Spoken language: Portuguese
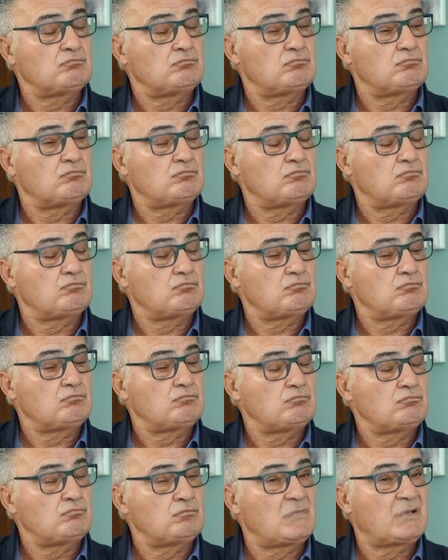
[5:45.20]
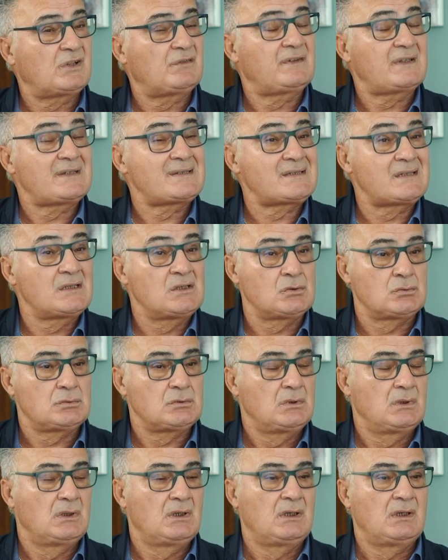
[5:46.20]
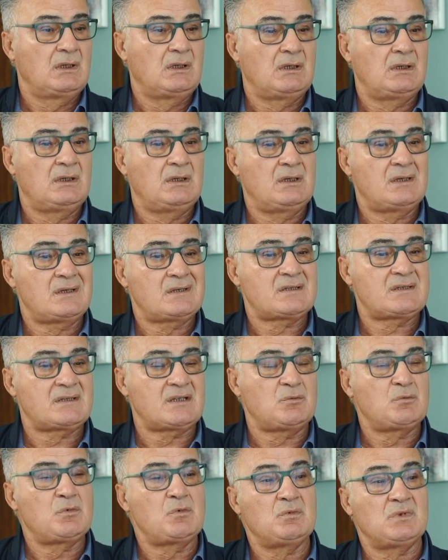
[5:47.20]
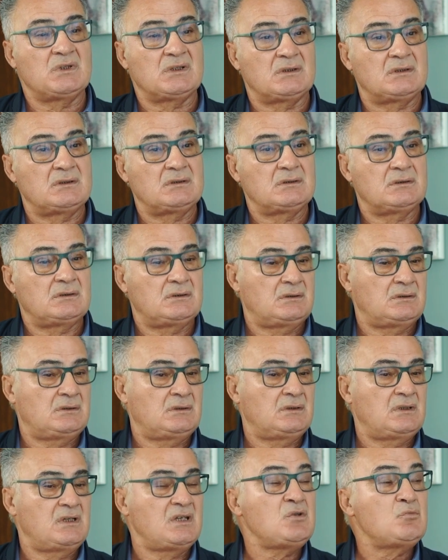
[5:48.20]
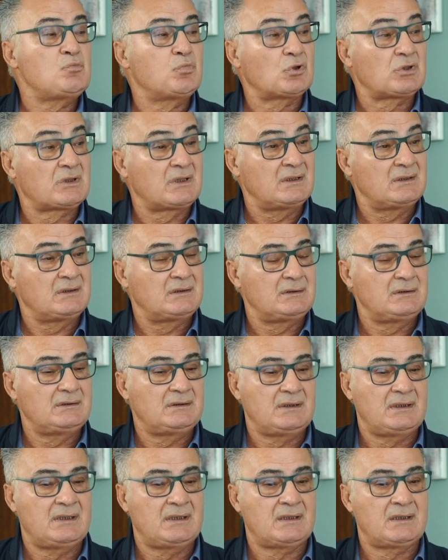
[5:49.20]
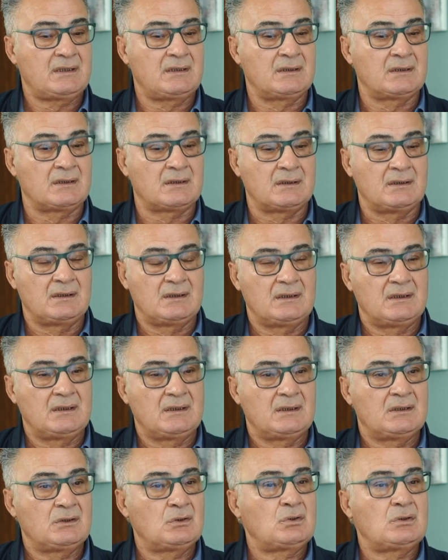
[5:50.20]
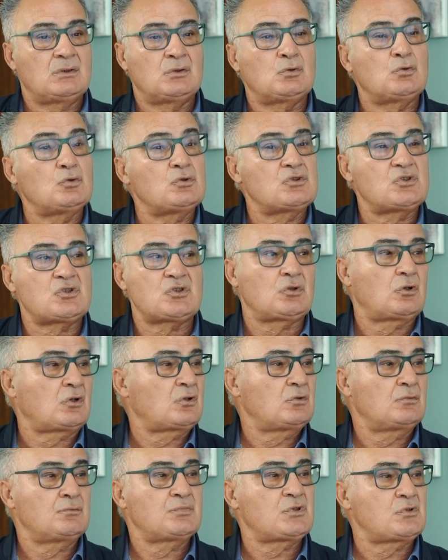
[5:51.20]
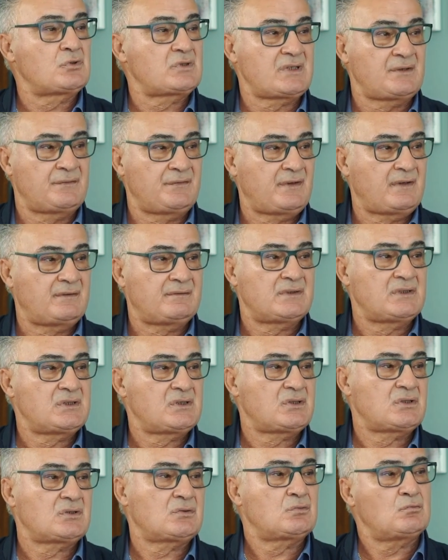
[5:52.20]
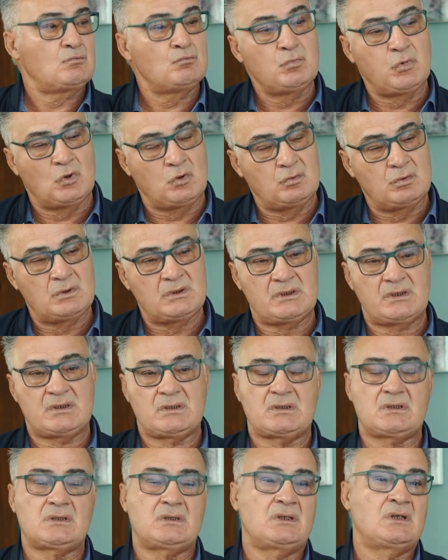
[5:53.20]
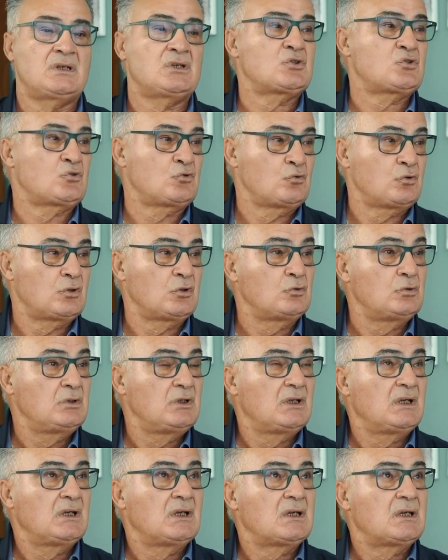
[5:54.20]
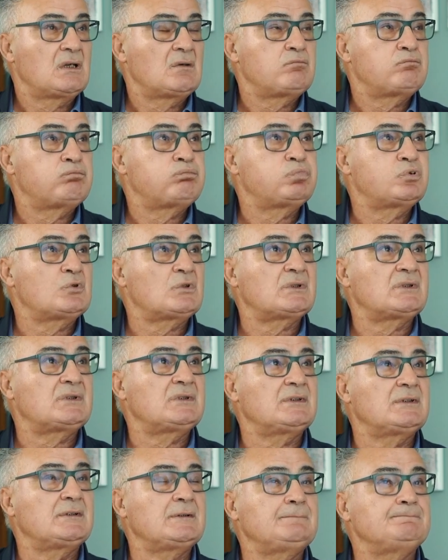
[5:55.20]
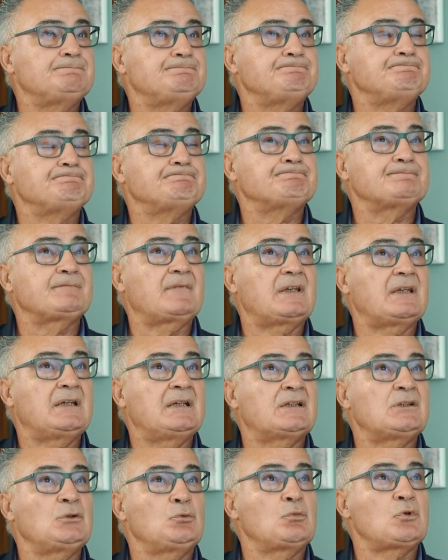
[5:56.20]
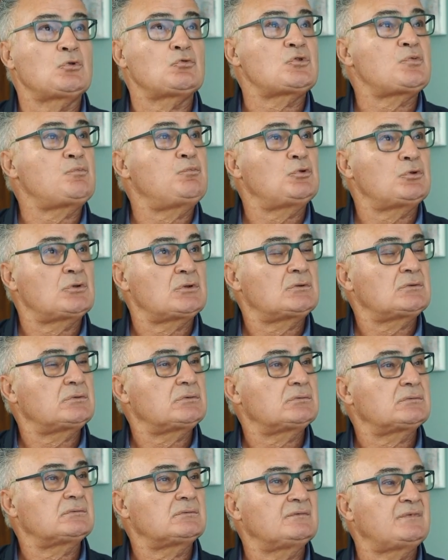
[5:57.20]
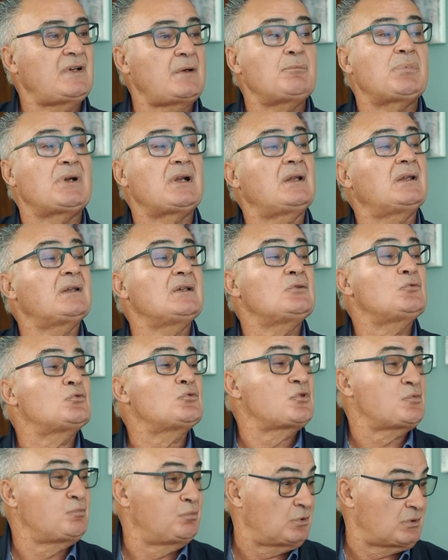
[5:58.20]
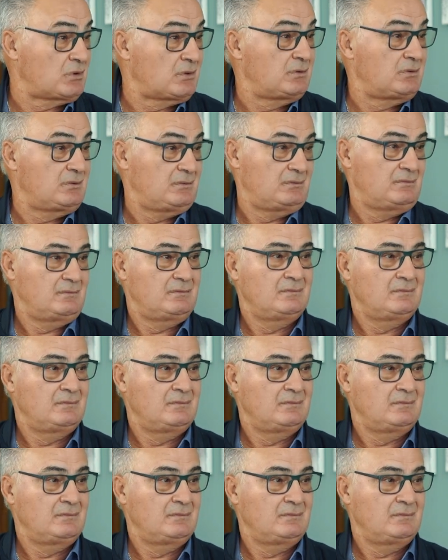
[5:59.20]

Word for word: um, uma reflexão uh, extremamente uh, importante em que todos se tornam pessoas afáveis, boas, ajudam, porque aquilo não é um desporto, vai para além do desporto.